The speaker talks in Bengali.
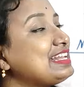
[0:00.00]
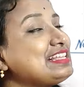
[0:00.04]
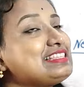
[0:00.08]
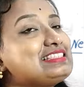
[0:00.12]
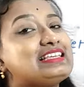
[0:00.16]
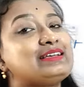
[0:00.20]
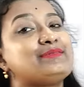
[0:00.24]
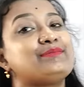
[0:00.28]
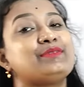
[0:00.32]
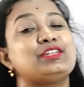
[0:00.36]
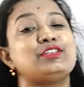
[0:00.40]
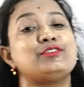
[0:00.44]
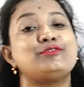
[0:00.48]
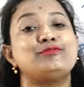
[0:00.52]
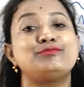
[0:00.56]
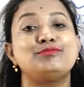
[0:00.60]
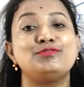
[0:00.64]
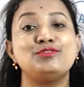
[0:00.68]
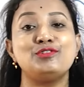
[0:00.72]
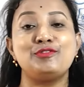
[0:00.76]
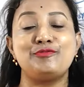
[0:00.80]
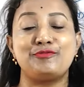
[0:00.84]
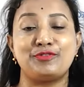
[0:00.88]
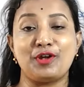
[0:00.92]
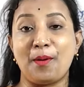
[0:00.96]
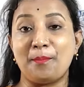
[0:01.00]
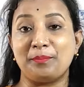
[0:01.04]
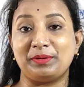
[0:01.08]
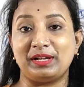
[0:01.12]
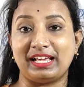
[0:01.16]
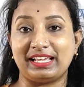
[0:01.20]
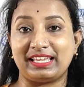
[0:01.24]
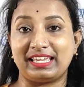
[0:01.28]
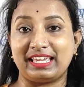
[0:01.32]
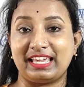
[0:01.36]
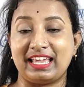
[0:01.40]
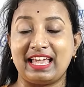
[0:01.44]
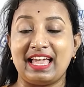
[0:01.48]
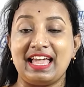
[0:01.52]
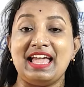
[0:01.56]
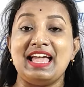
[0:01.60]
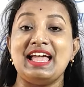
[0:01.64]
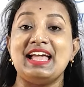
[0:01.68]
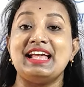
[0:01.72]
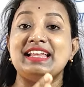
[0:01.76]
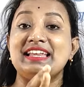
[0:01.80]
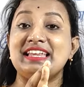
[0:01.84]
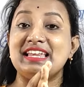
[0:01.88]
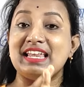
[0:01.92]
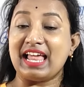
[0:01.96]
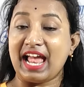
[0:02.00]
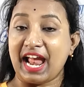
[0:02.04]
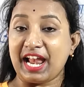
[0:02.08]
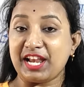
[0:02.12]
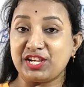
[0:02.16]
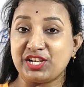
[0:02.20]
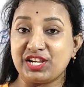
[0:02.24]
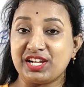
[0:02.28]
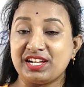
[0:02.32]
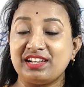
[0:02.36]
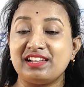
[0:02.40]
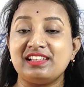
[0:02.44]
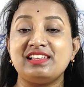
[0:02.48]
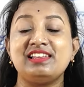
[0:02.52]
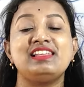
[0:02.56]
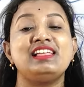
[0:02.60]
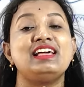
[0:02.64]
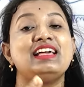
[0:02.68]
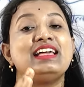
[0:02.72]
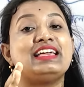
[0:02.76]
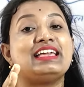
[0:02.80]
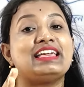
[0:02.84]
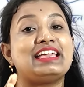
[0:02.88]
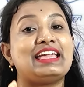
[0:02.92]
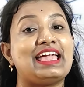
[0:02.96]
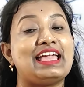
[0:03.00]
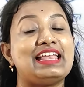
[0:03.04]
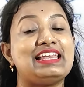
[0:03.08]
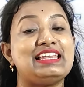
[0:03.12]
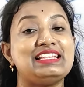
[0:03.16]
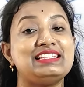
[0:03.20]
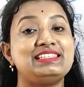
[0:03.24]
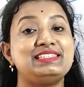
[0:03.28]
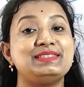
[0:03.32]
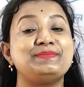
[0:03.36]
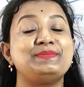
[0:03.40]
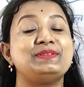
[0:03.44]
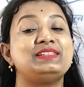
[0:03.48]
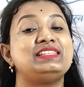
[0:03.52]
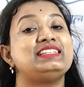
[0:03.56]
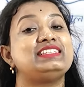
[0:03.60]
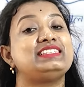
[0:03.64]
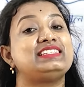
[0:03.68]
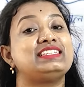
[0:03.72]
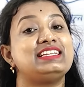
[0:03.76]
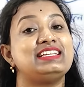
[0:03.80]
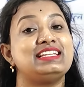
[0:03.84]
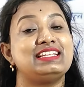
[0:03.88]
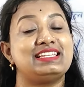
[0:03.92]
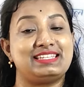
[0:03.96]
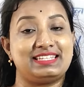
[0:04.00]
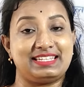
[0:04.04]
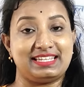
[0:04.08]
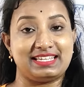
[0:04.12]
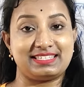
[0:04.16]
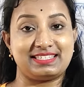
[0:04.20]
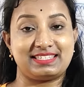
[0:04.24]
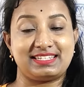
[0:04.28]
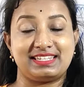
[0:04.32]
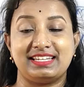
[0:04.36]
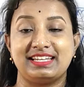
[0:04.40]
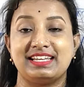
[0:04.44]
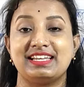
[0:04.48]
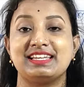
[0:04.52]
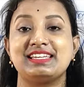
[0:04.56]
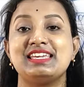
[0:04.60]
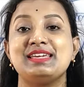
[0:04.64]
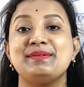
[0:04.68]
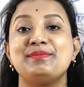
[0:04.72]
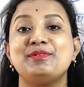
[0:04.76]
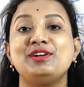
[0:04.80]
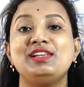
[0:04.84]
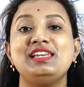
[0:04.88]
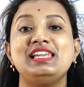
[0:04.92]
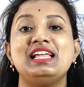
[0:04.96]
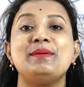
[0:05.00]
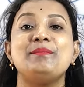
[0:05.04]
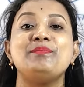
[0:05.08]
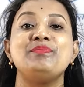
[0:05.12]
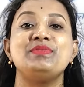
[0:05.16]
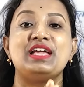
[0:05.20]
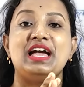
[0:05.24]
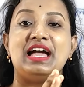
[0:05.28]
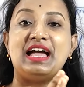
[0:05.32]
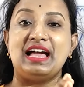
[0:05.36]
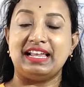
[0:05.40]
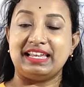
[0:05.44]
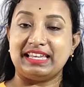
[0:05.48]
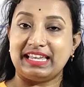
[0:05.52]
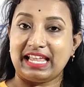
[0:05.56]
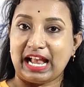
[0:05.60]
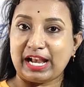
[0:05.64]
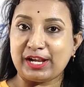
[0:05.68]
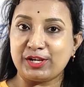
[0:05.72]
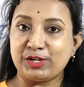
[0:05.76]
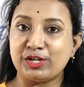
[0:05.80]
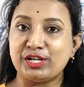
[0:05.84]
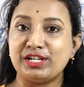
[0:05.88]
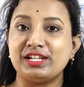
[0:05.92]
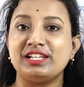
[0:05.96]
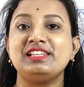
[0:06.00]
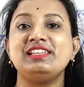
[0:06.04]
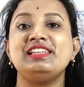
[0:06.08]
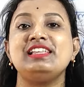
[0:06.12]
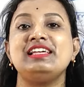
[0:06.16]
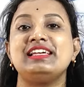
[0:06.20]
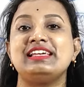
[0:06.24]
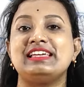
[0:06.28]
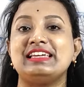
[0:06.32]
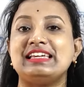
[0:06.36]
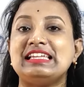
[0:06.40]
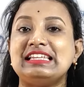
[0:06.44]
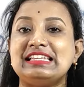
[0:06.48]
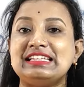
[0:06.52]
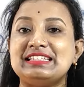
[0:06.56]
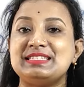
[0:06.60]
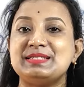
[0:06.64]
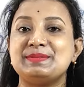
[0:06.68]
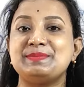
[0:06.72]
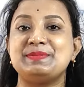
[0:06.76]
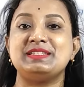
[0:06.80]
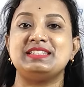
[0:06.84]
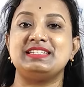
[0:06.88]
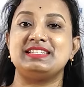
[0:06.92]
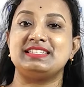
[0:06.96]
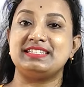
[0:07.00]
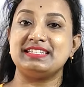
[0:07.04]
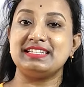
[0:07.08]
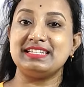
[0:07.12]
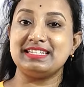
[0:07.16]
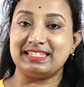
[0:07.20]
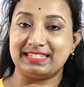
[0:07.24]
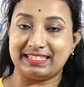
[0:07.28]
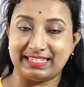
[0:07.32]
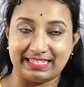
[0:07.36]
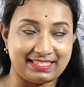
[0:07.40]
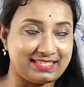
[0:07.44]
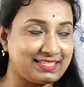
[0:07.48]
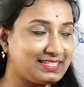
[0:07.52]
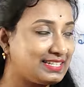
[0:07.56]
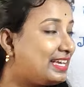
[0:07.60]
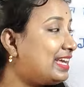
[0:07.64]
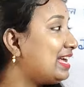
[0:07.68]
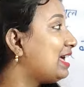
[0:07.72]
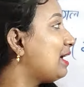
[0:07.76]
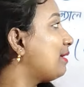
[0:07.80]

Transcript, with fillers: এক্সামের ফুল ফর্মটা কি ন্যাশনাল এলিজিবিলিটি টেস্ট কি বললাম ন্যাশনাল এলিজিবিলিটি টেস্ট